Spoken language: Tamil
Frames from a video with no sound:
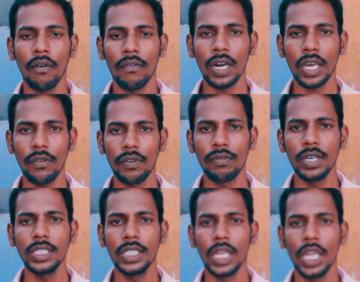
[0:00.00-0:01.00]
வணக்கம்
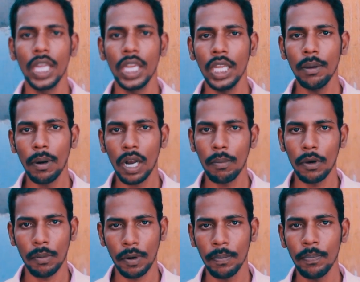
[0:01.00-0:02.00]
விவஸ் இனி பார்க்க
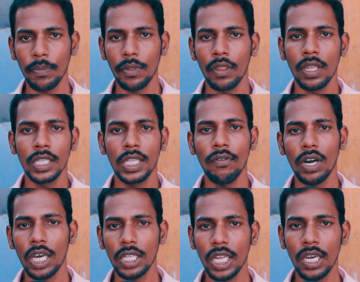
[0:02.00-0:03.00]
போகிற படம்
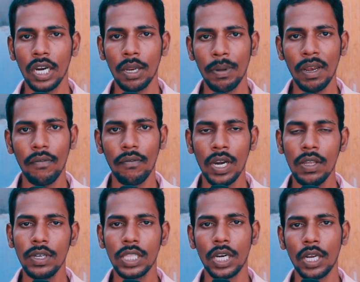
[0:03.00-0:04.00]
சிவகார்த்திகேயன் நடிப்பில்
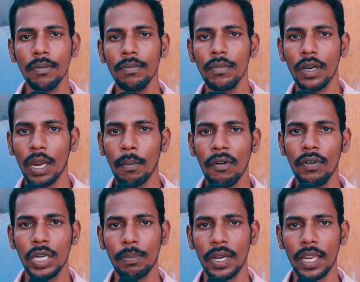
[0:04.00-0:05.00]
வெளிவந்திருக்கும் நம்ம
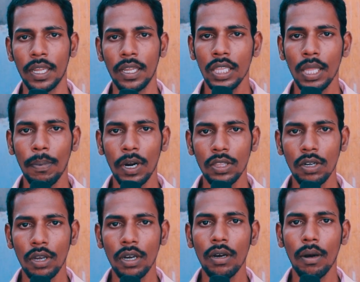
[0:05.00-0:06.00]
விட்டு பிள்ளை இந்த
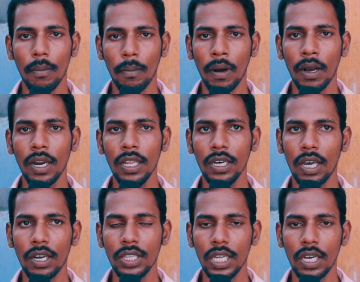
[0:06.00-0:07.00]
படத்தோட மக்களின்
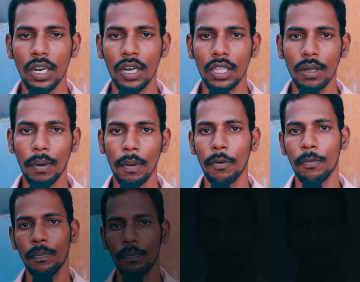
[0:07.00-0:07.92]
கருத்து என்னன்றதை பார்ப்போம்